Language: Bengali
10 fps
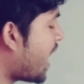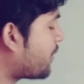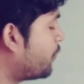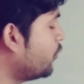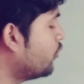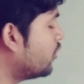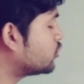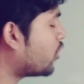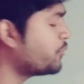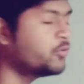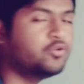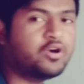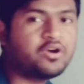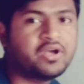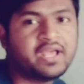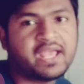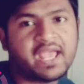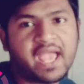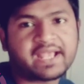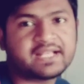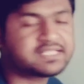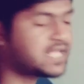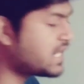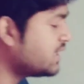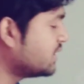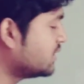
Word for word: এক পূর্ণ ছয় পূর্ণ একের চার